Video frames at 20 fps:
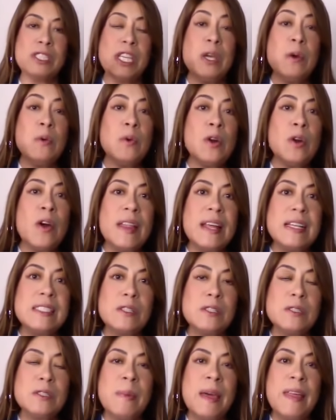y uno de
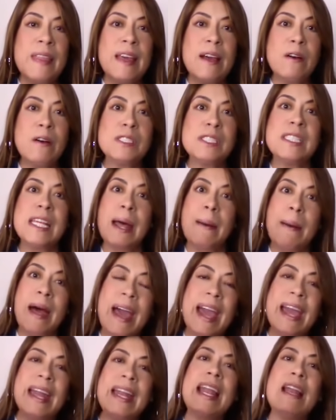esos médicos
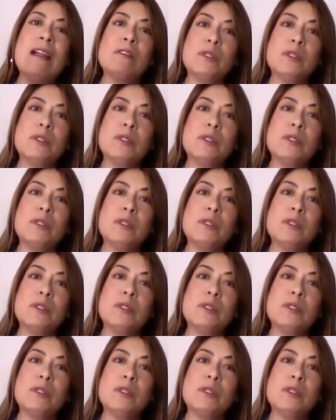trabaja en el